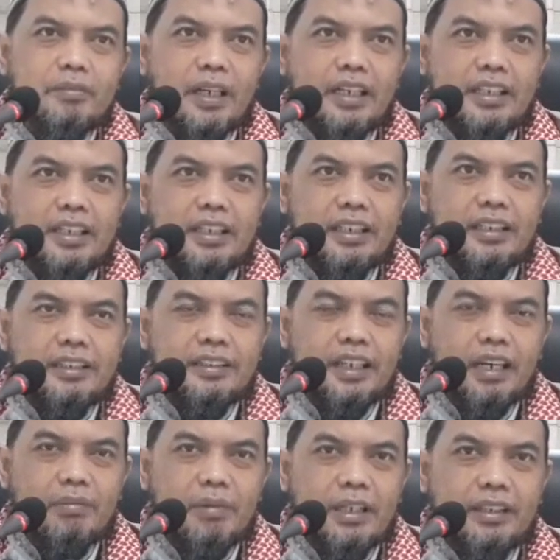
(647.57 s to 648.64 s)
para
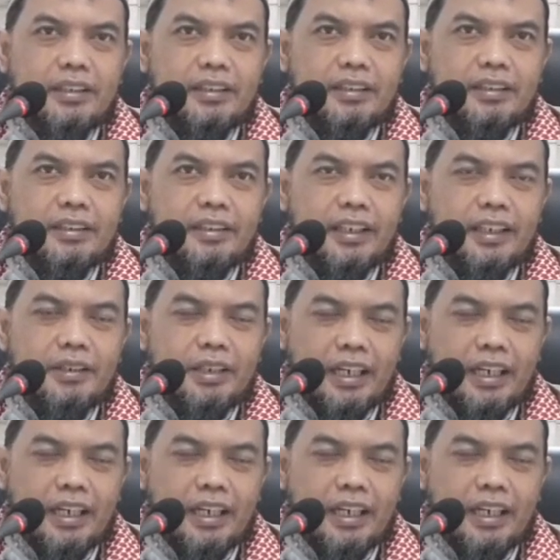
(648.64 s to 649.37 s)
sahabat eh,